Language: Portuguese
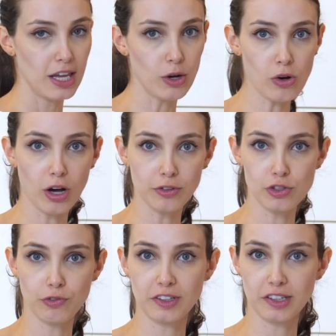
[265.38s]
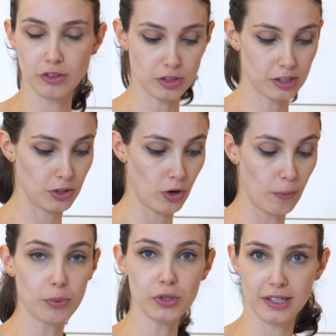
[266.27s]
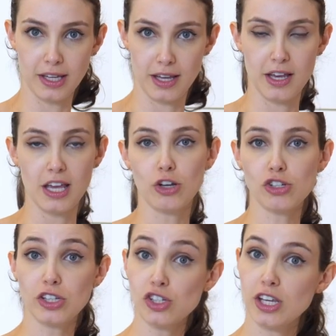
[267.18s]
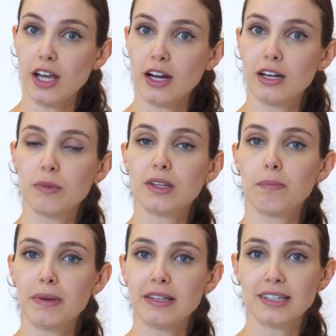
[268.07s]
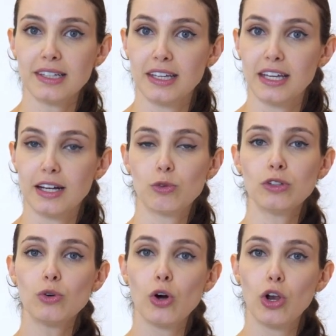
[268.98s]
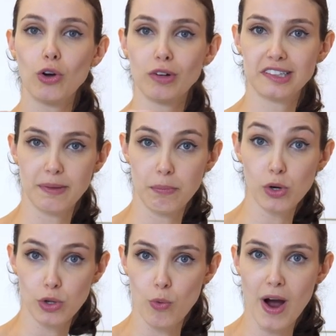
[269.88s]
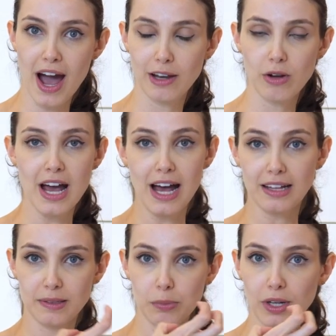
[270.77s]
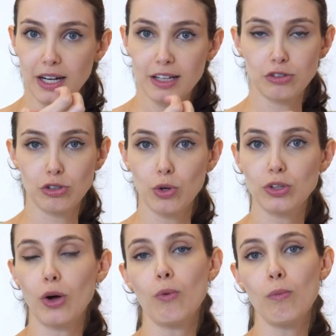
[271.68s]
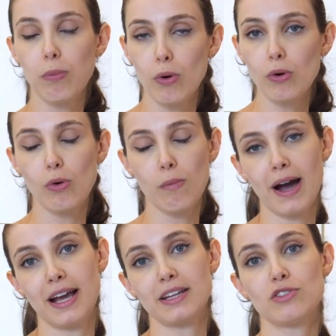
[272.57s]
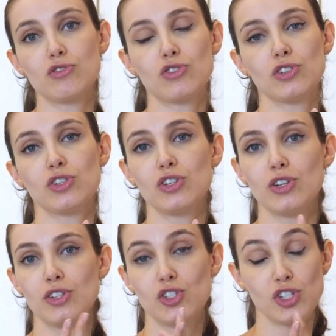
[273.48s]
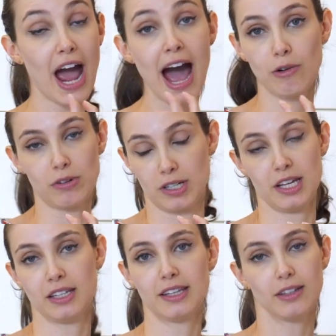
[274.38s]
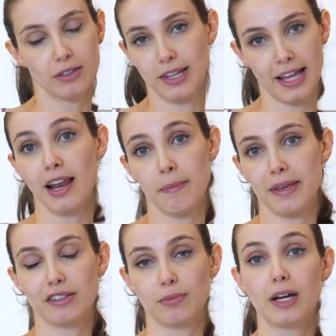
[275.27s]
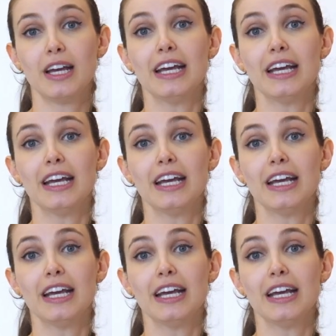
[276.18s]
Eu gosto de fazer isso aqui, ó. Por quê? Eu já deixei a carne moída bem sequinha. Quando eu coloco a cebola e o alho, a cebola ela solta um pouco mais de, de água, né, dela mesma.